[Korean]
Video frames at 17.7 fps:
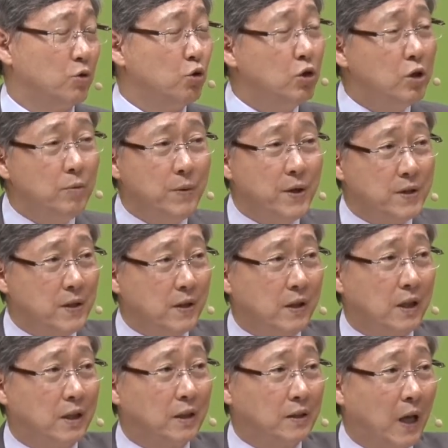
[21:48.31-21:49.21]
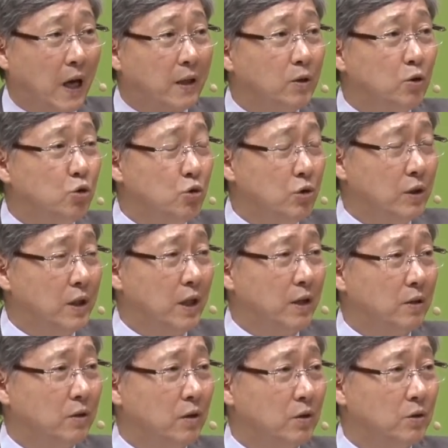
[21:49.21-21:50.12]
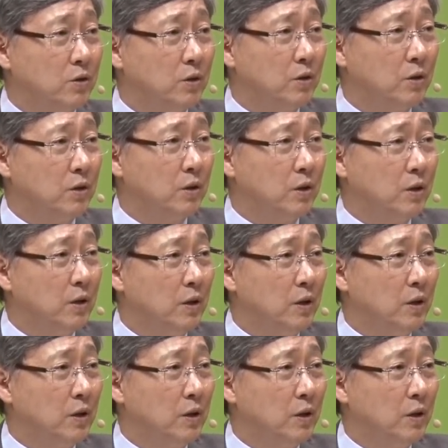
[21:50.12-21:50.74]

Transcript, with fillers: 주님의 생각이 다를 수 있다는 것을